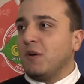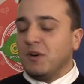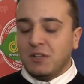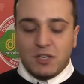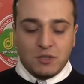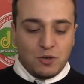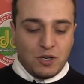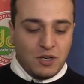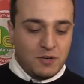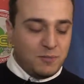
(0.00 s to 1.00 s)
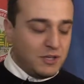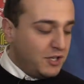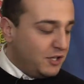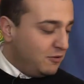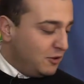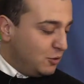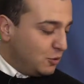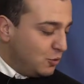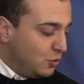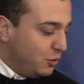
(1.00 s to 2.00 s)
команда, которая подкидывала
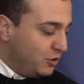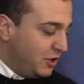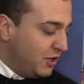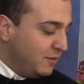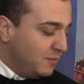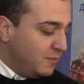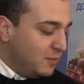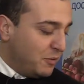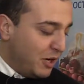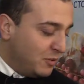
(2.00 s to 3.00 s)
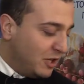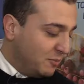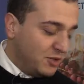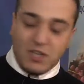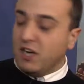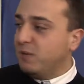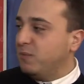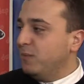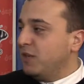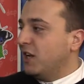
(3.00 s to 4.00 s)
друг другу людей. Мы прямо на местах
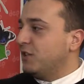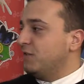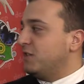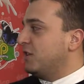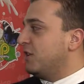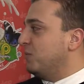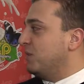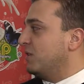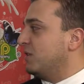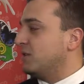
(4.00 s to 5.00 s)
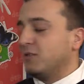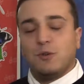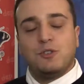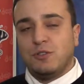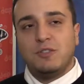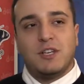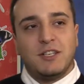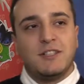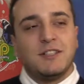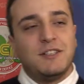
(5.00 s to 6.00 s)
менялись визитками. Очень
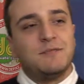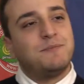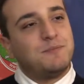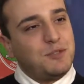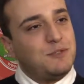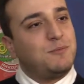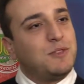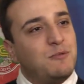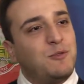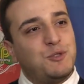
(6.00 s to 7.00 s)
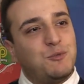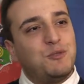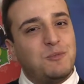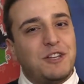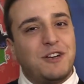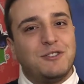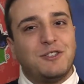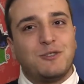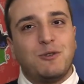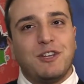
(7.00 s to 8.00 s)
интересно. Нам, в общем, очень понравилось.
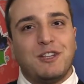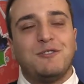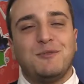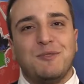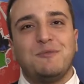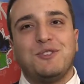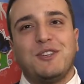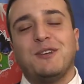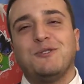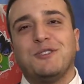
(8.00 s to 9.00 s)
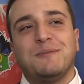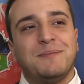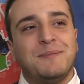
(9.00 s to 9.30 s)
Результаты весьма впечатляющие.